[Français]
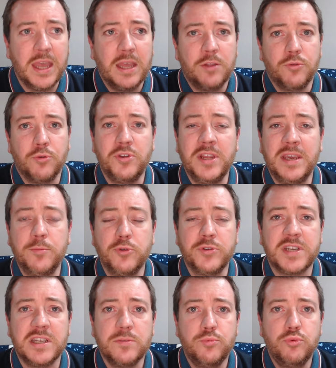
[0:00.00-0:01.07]
Donc une équipe de
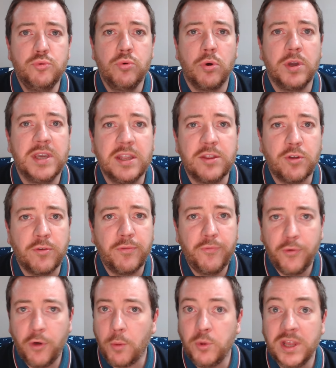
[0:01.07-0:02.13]
Strasbourg qui est en
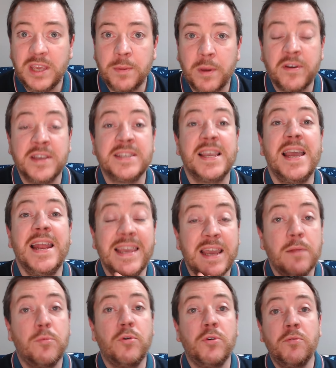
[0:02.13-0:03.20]
forme, une équipe avraise elle
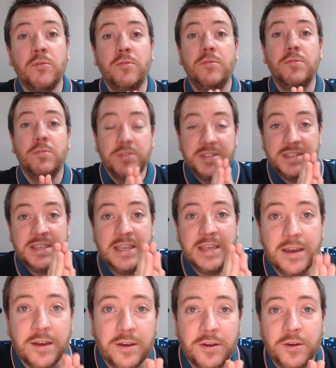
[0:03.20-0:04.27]
également
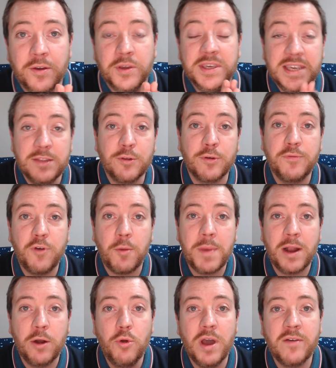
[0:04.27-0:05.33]
aussi euh, qui est en forme.
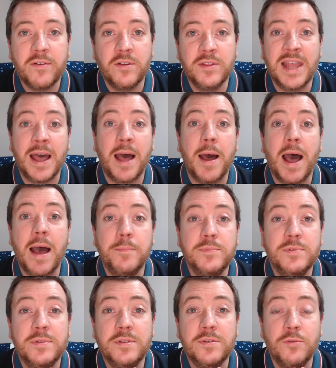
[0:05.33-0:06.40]
Hein. Le Havre n'a
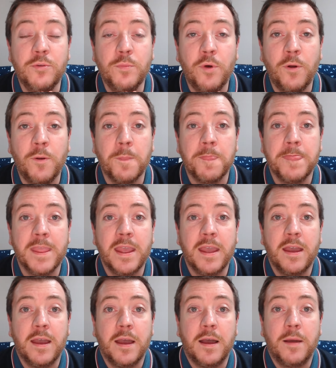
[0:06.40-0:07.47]
absolument
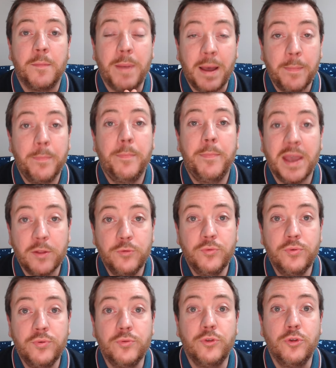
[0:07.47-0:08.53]

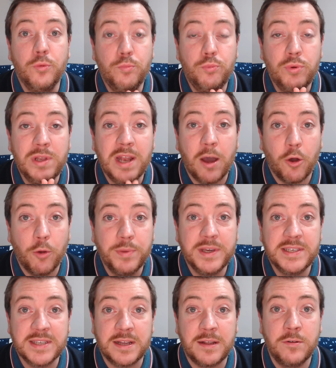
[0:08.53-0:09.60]
perdu depuis la
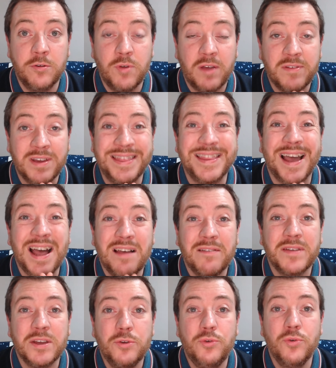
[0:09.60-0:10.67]
reprise. Hein. Le Havre est
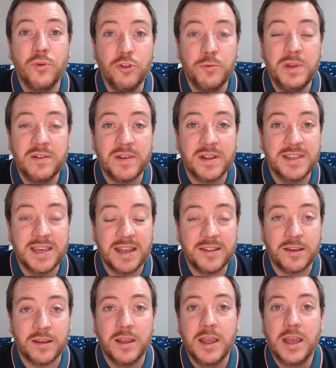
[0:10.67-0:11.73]
invaincu en
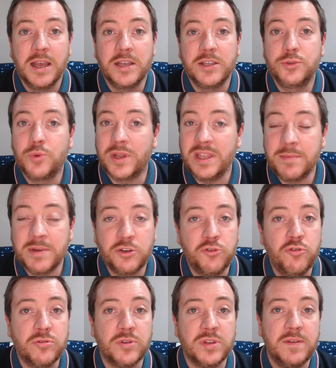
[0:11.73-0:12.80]
2024, soit des matchs
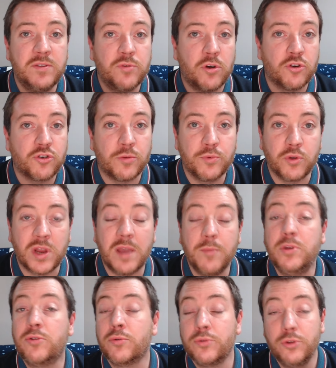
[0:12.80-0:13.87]
jeu, soit des victoires en championnat, et
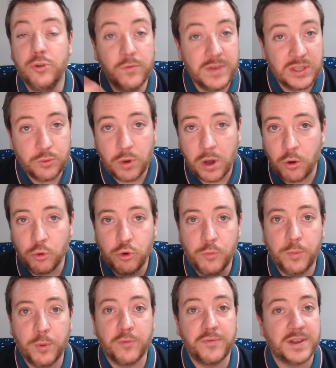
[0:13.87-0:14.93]
puis donc deux victoires en
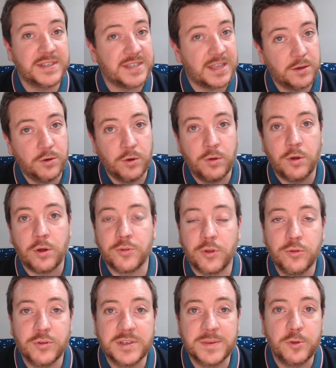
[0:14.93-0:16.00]
coupe face à Caen en
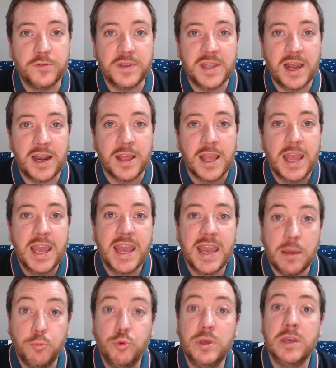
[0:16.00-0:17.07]
32e de finale,
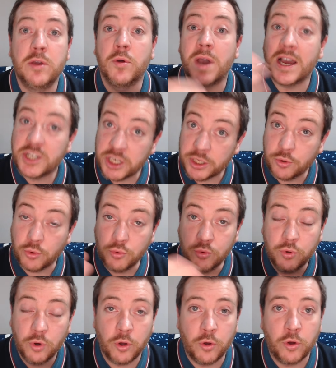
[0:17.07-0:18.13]
et puis euh, à
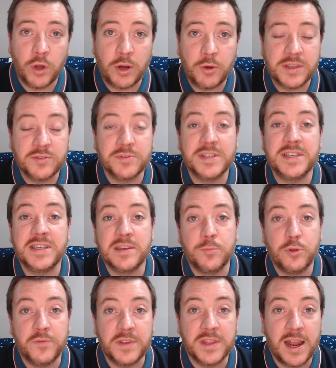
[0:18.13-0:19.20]
Châteauroux euh, à l'occasion des
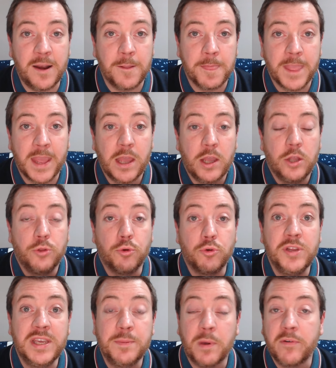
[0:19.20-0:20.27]
16e de finale. Donc
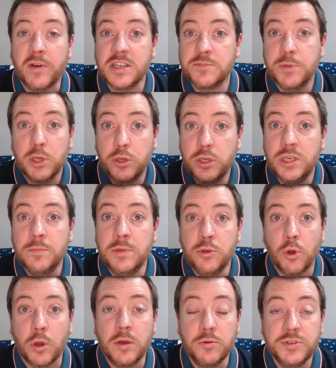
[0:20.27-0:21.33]
une équipe à Brest bah, qui, mine
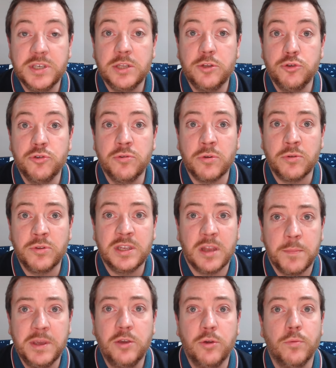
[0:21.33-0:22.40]
de rien, aussi est une
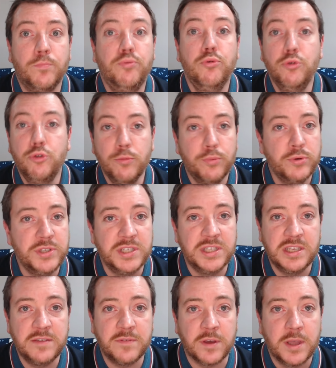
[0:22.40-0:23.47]
dynamique plutôt
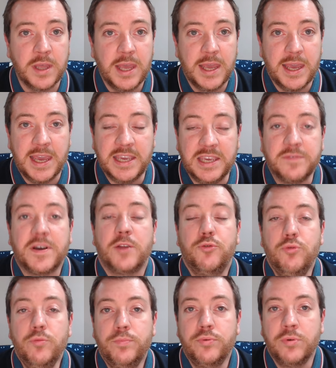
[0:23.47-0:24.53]
positive et qui fera
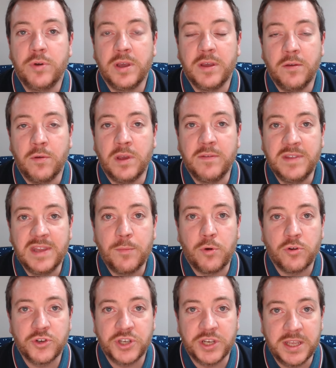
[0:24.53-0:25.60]
tout pour euh,
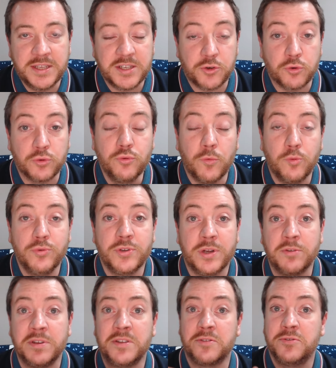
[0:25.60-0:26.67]
évidemment enchaîner, sachant que nous en plus là
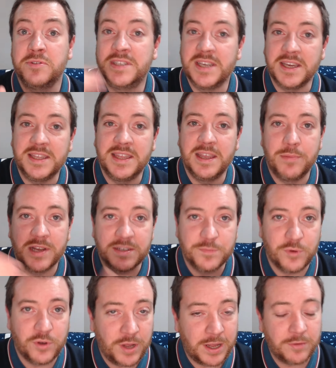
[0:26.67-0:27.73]
on est dans une série de
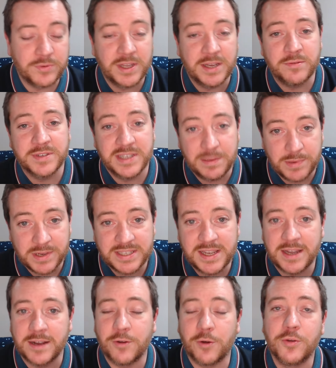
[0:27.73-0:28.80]
déplacements, hein. on, a, on s'est
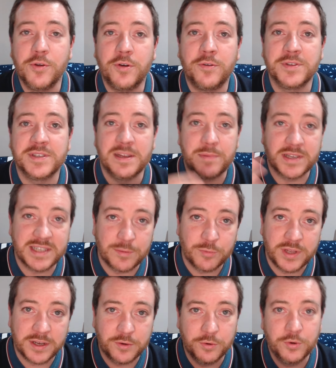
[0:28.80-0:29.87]
déplacé à Lorient, on s'est déplacé à
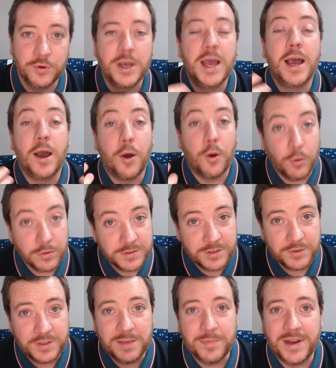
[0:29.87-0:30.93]
Monaco, on
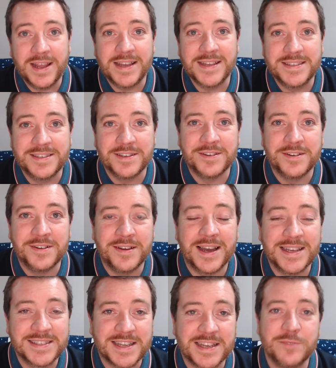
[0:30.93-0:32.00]
se déplace
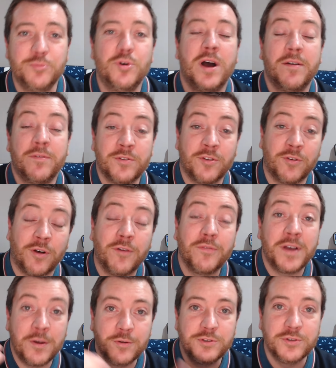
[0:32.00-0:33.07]
à Strasbourg avant
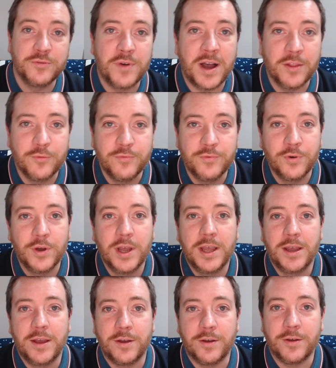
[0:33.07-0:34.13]
d'enfin recevoir à nouveau
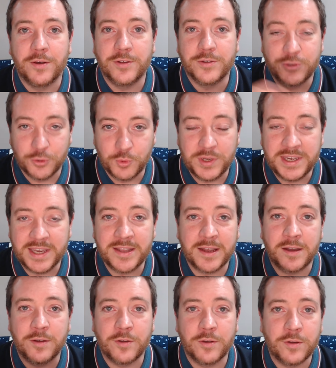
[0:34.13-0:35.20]
ce week-end
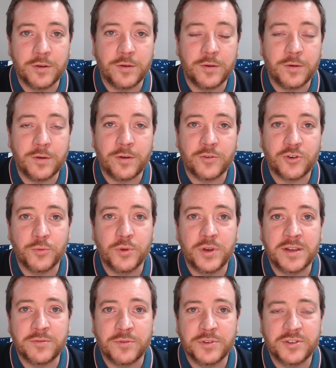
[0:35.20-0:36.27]
hein, en
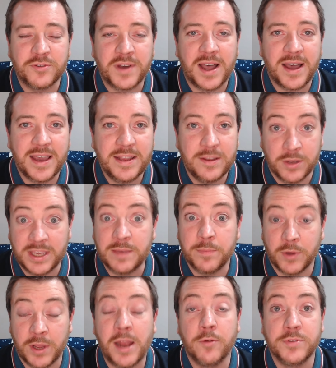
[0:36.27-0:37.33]
championnat on recevra Rennes,
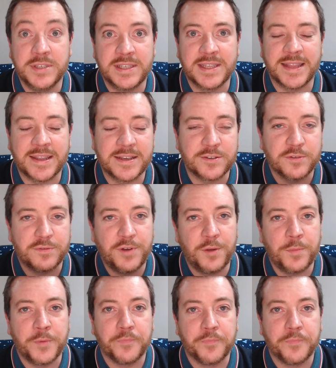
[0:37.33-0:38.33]
équipe elle aussi très très en forme.